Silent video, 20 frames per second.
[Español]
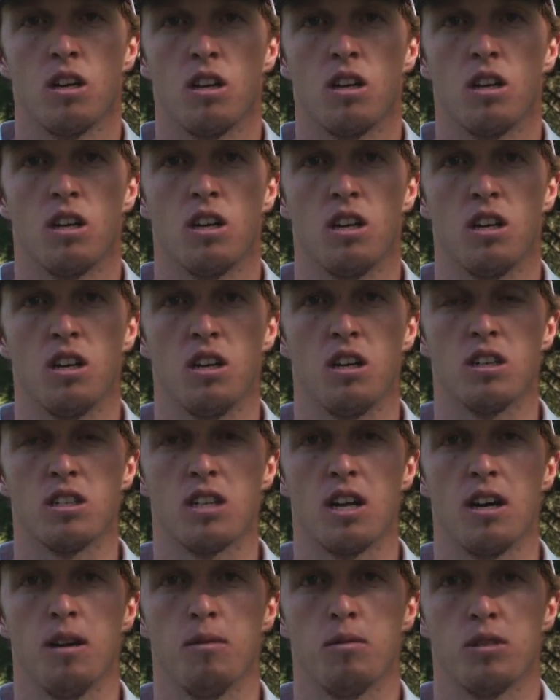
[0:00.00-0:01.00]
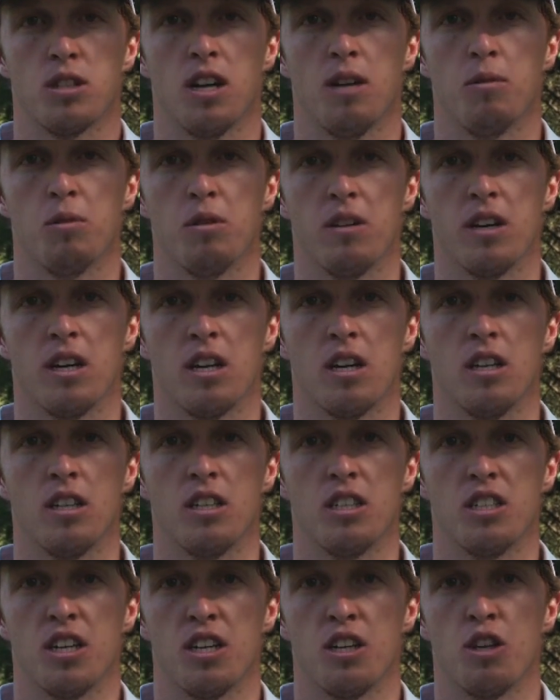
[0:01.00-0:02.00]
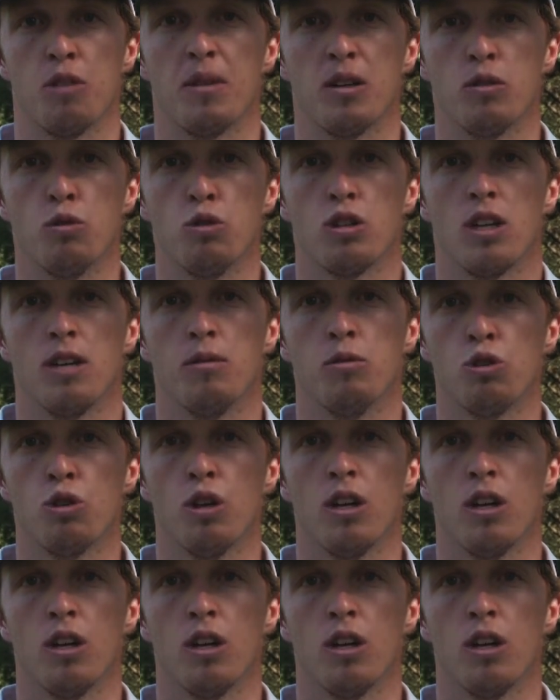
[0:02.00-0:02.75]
estaba, estaba, muy bien. El diseño me gusta mucho